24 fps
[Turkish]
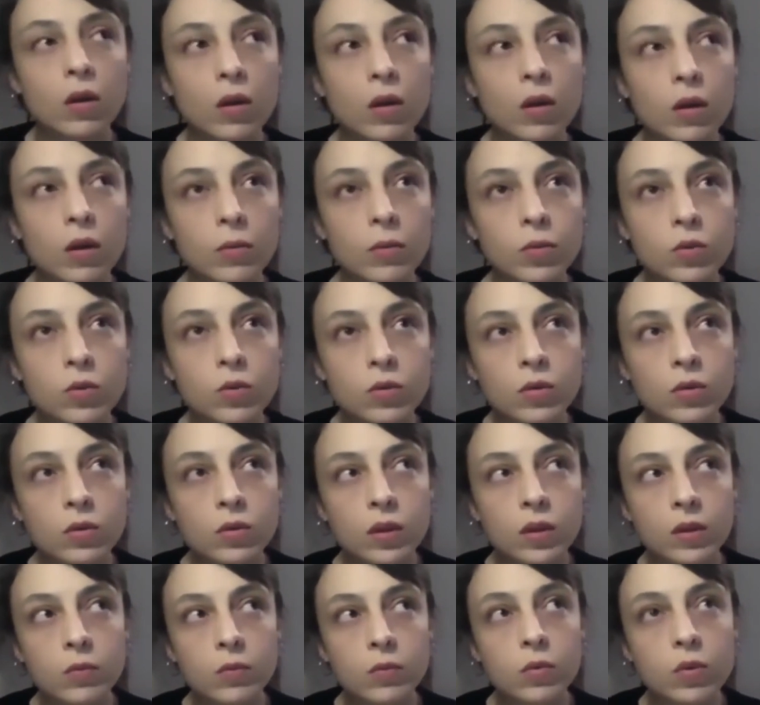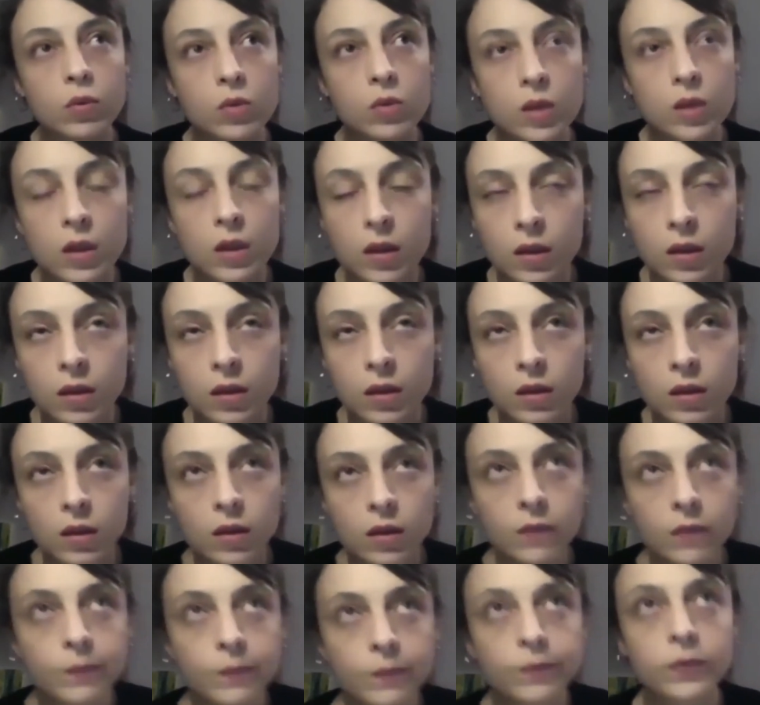E, bütün hani projenin e,
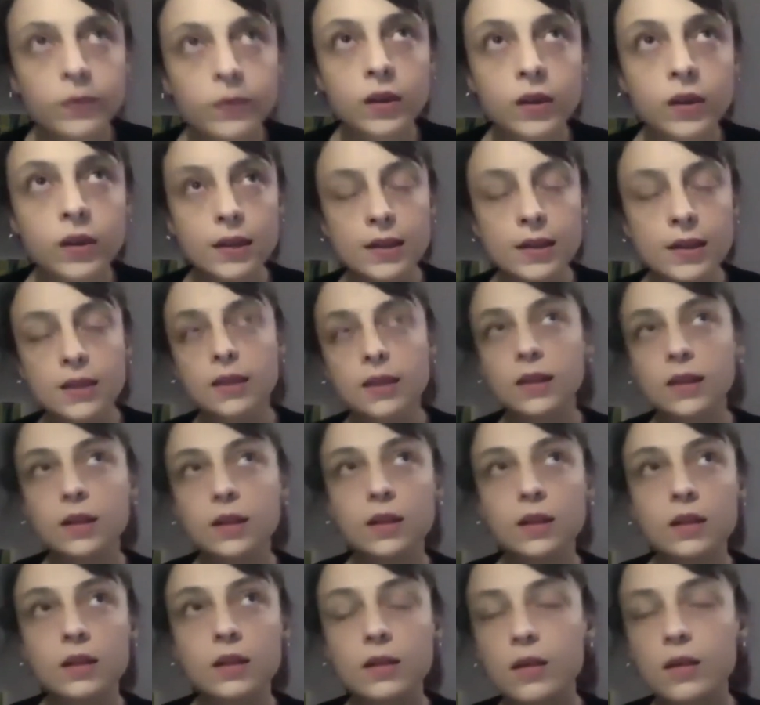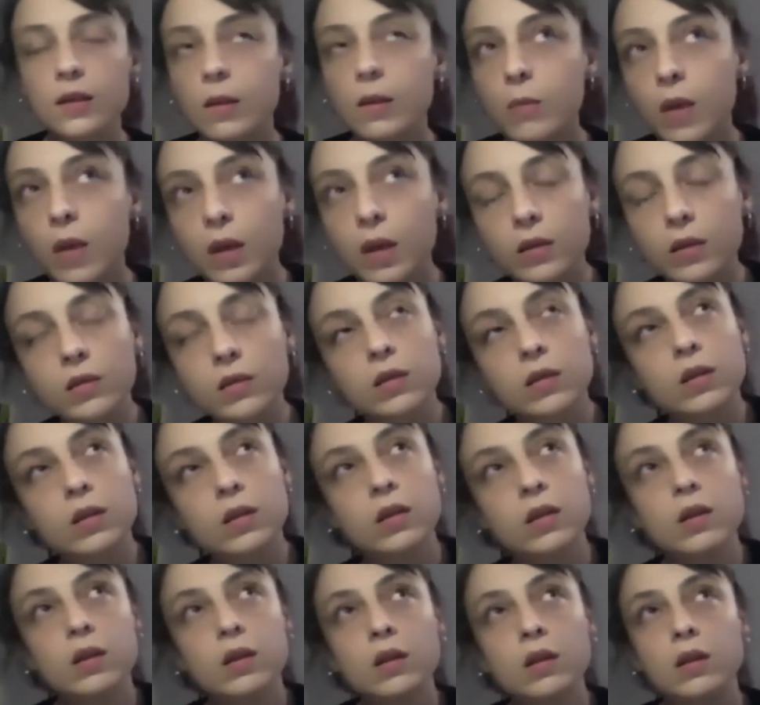kısıtlı zaman
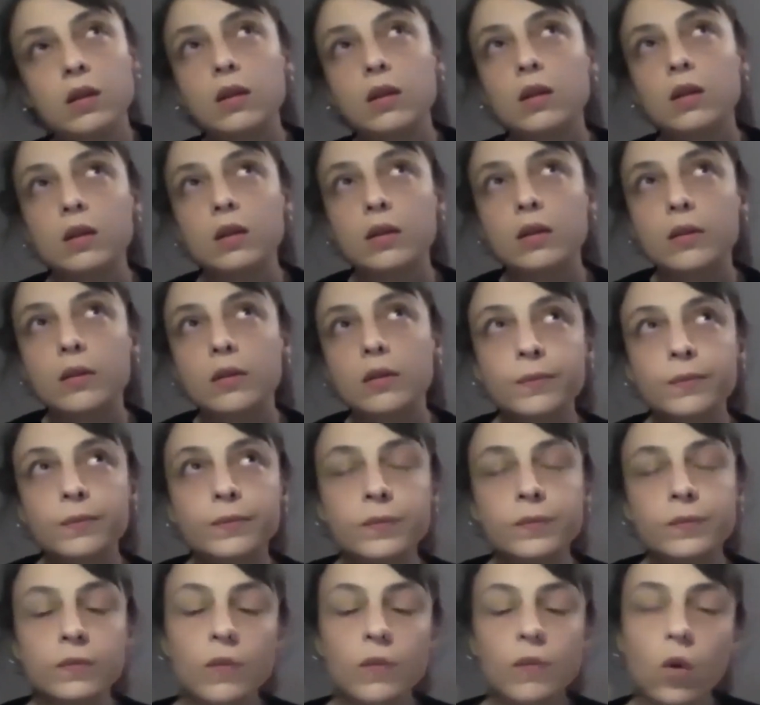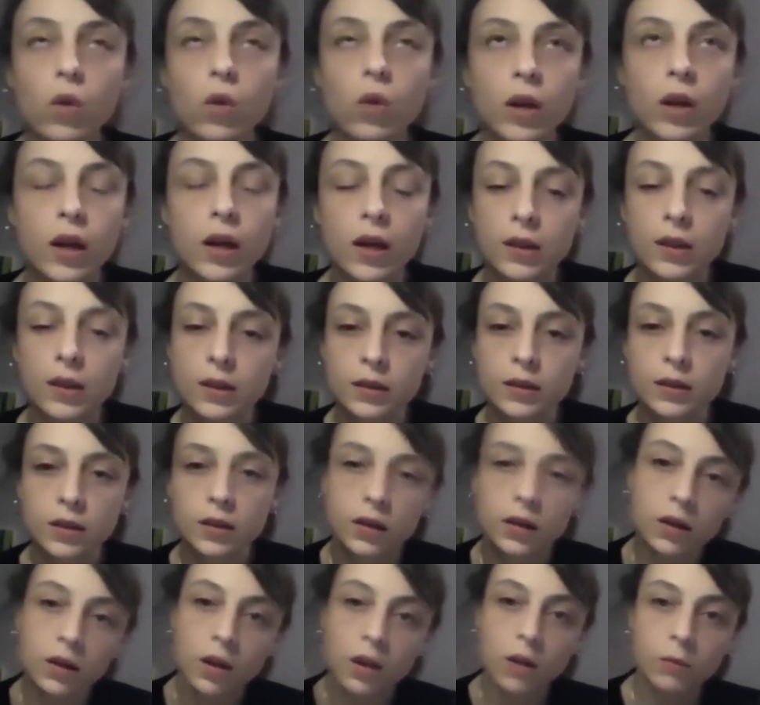e,
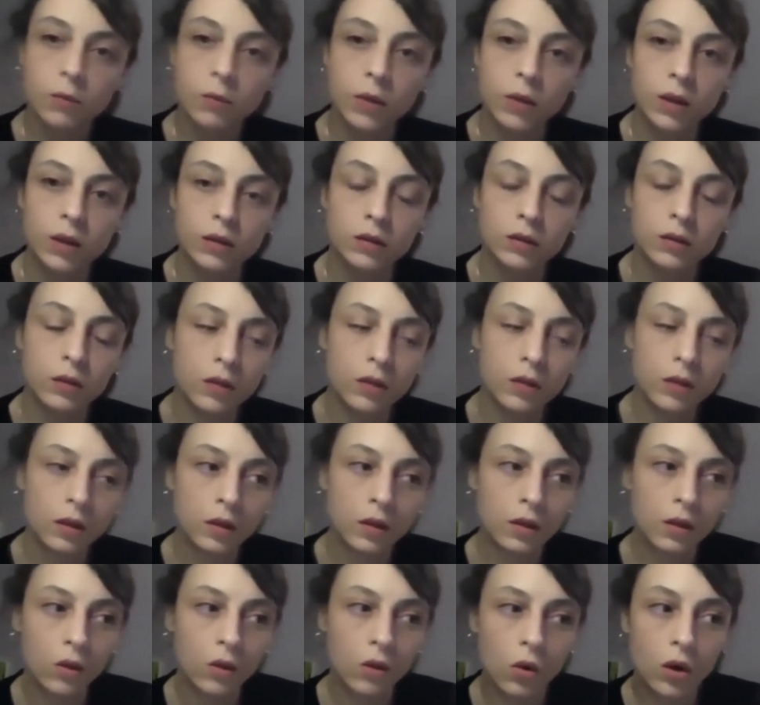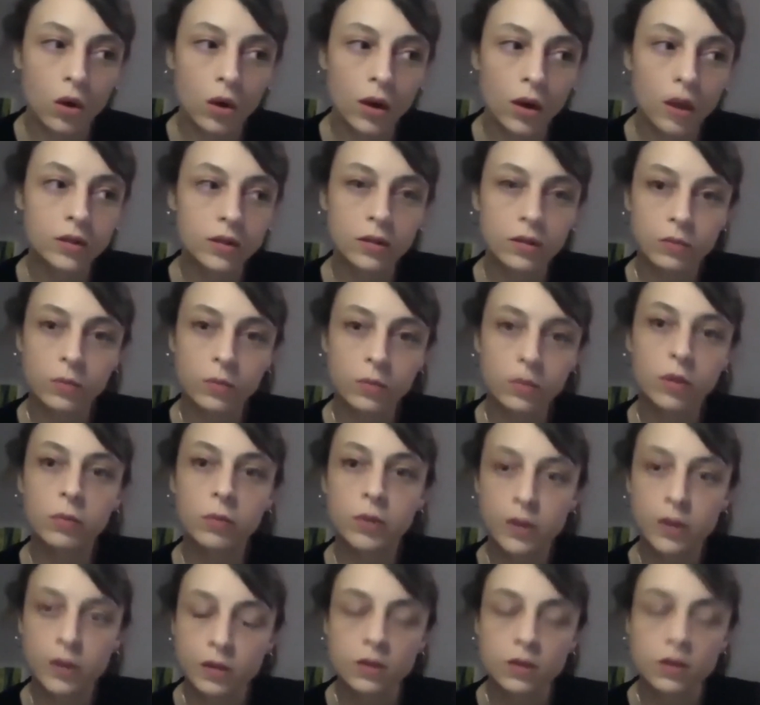olanaklarına rağmen o araştırma
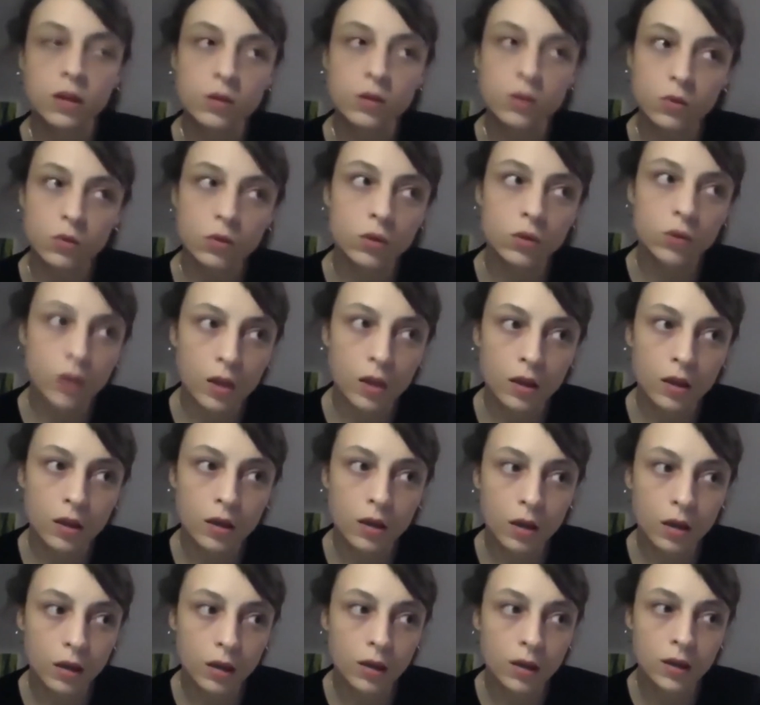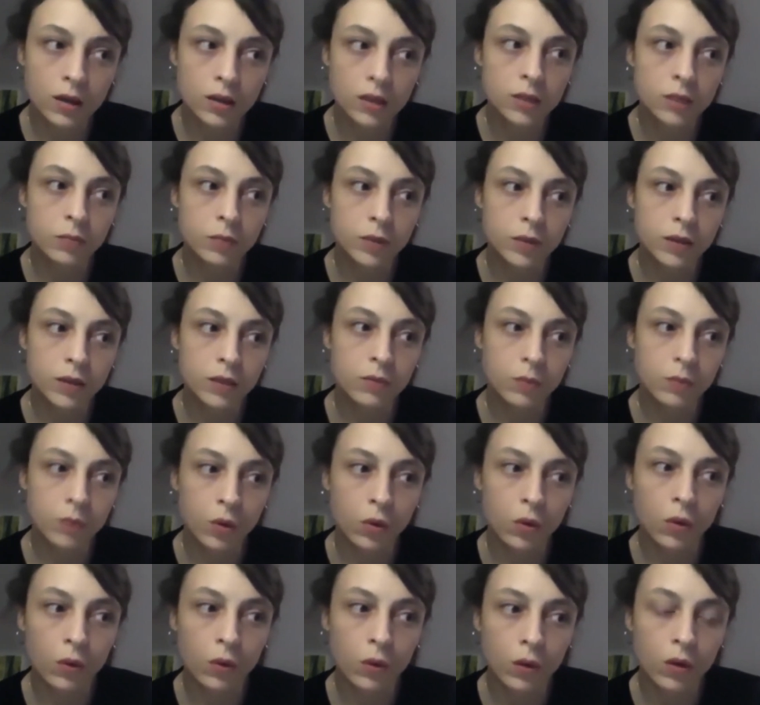başından sonuna kadar da hiç
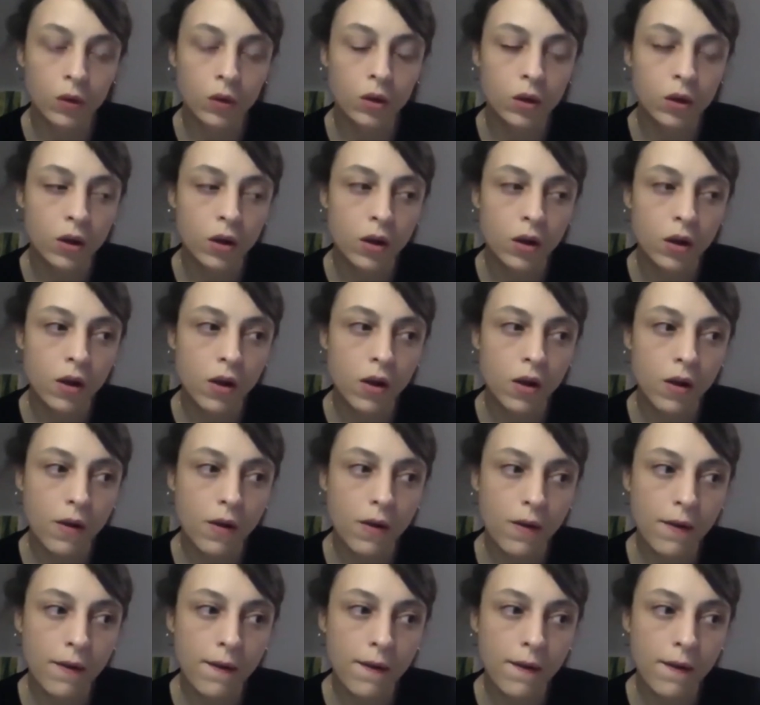bitmiyor. E,